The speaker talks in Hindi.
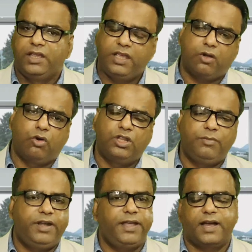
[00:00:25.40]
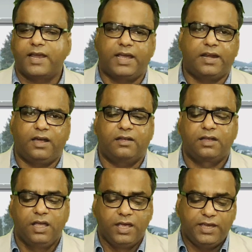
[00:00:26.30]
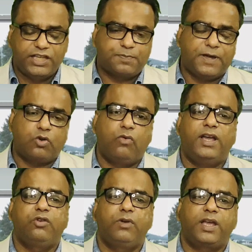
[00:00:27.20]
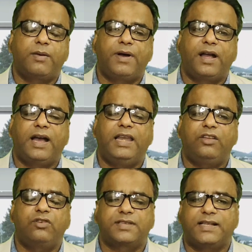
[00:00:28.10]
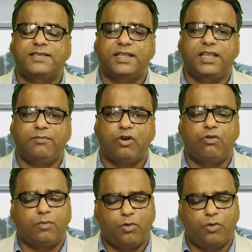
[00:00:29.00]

ये गोदी मीडिया का कहना है इस पर हुआ यूं है कि बंगाल की जो सांसद हैं महुआ